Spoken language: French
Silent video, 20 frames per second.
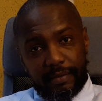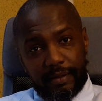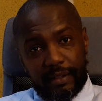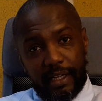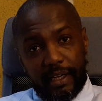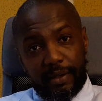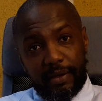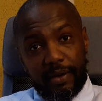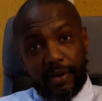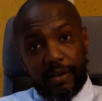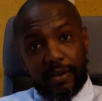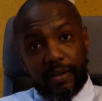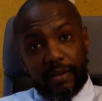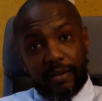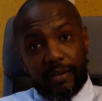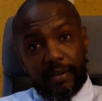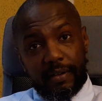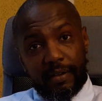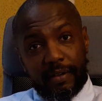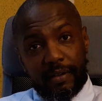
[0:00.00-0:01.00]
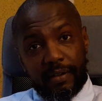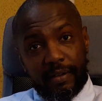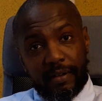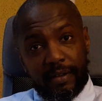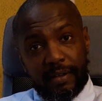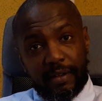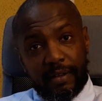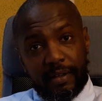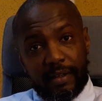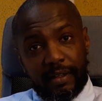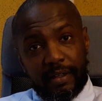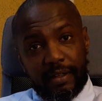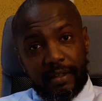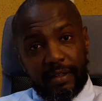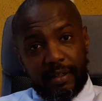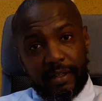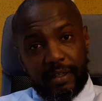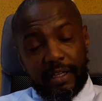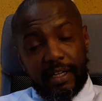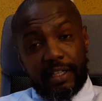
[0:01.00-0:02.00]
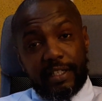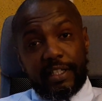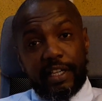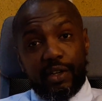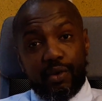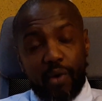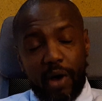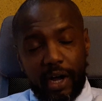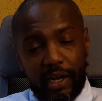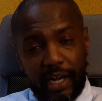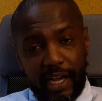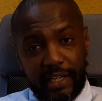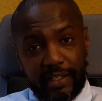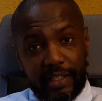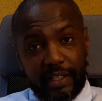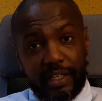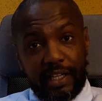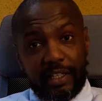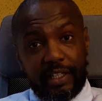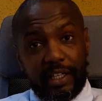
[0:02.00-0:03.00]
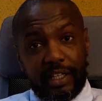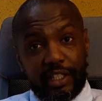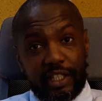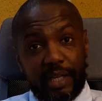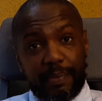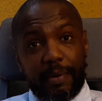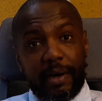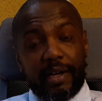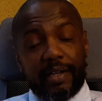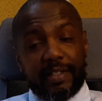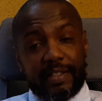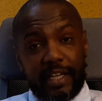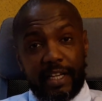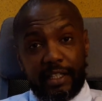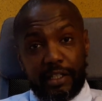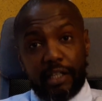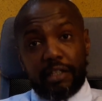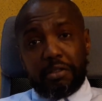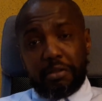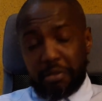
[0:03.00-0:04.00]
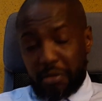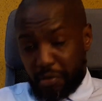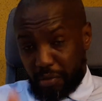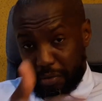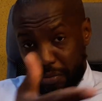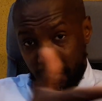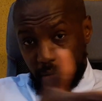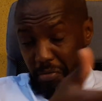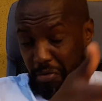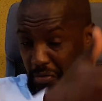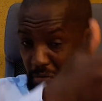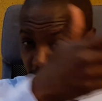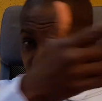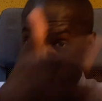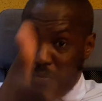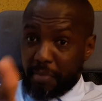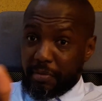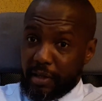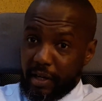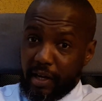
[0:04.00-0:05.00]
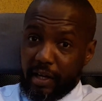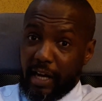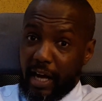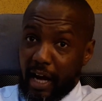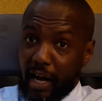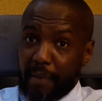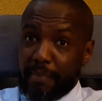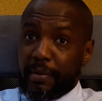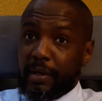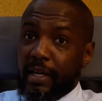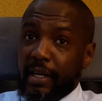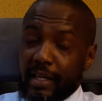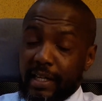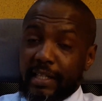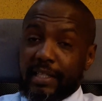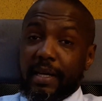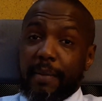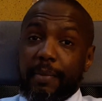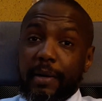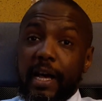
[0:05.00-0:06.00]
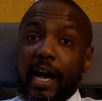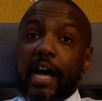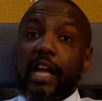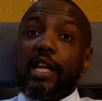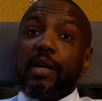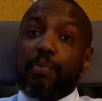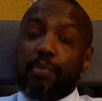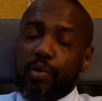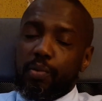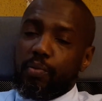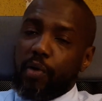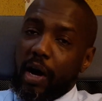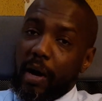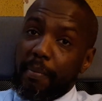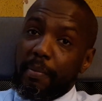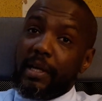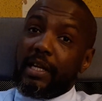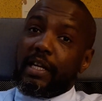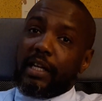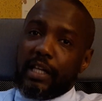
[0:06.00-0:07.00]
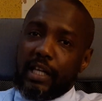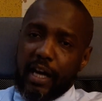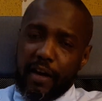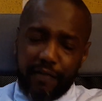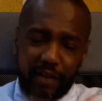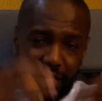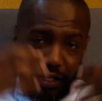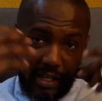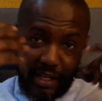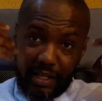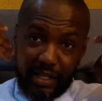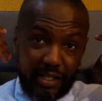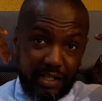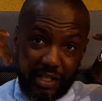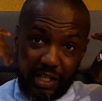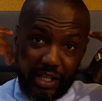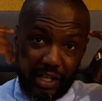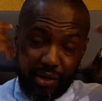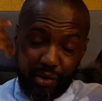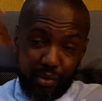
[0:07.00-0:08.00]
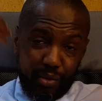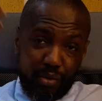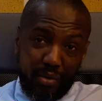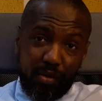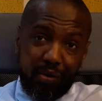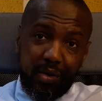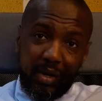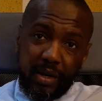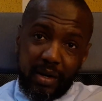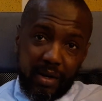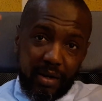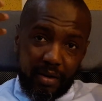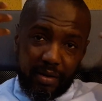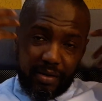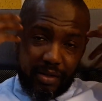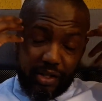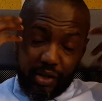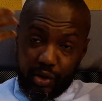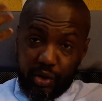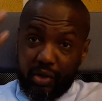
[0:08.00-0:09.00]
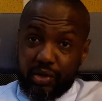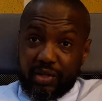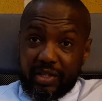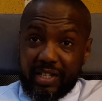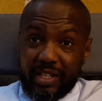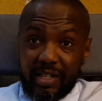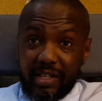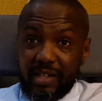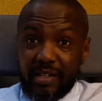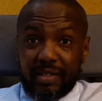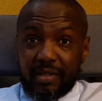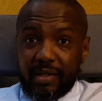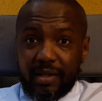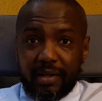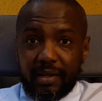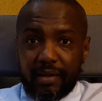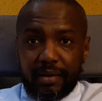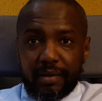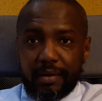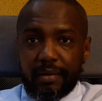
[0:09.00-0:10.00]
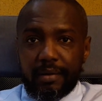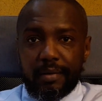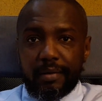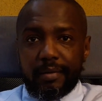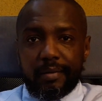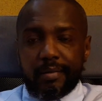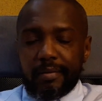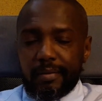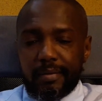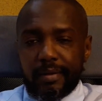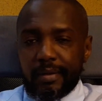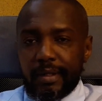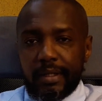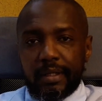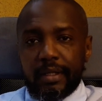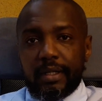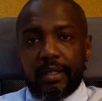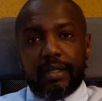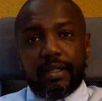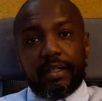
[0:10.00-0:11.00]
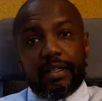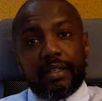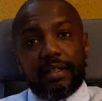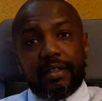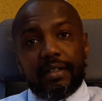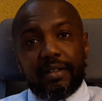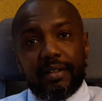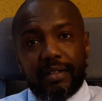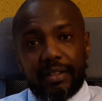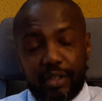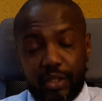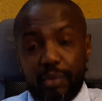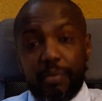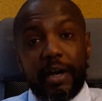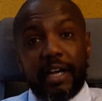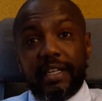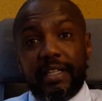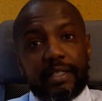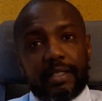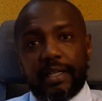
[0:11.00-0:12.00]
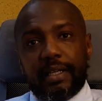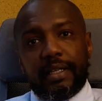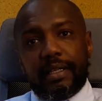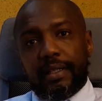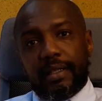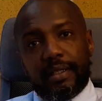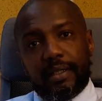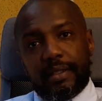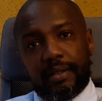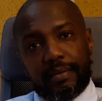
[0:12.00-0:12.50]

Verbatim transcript: D'accord et ces noirs-là, ils étaient dirigés par un zaïdite qui lui-même c'est un arabe, qui s'appelait Ali ibn Mohamed et qui avait des idéaux euh, de justice, euh, euh, d'humanité.